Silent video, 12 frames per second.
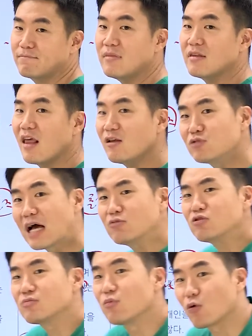나, 나도
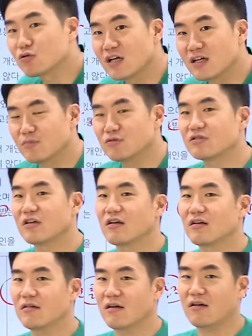지금 먹고 살기
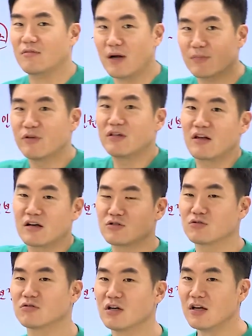힘든데 어, 막
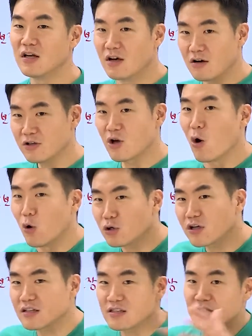빚내가지고 어?
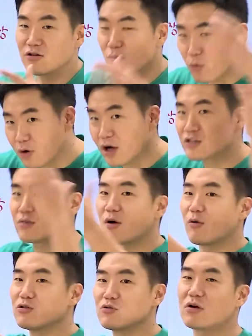영혼까지 끌어모아가지고 막
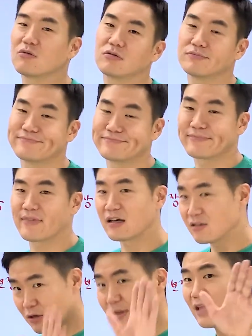원조하고
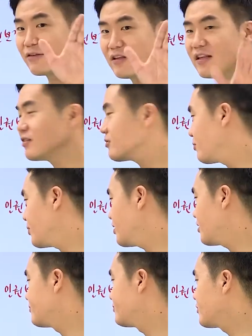그러면 안 된다는 겁니다.
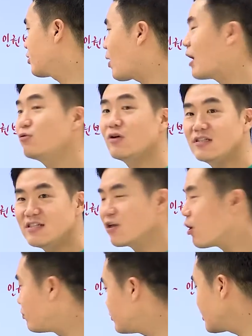과도한 희생이
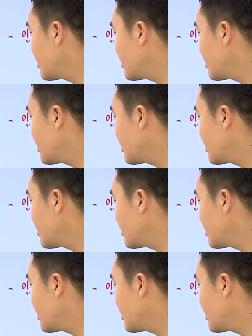없는